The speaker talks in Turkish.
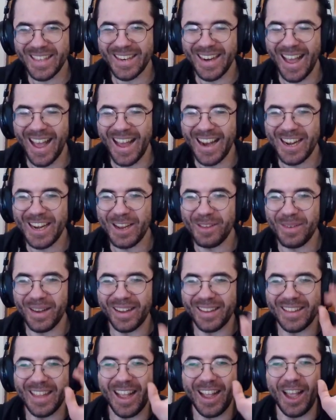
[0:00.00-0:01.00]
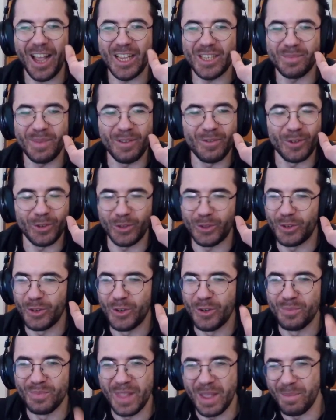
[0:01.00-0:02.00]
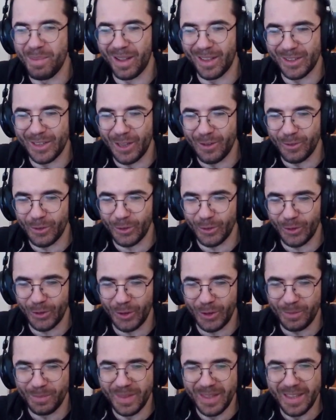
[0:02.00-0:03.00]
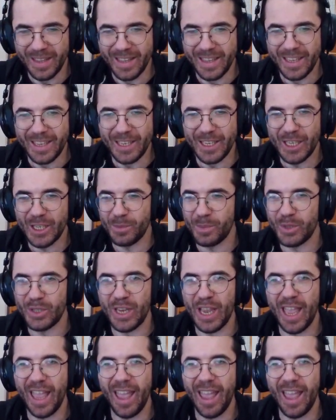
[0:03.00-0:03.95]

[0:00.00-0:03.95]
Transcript: haline bak ne kazma vurdum ne balta vurdum. Hiçbir şey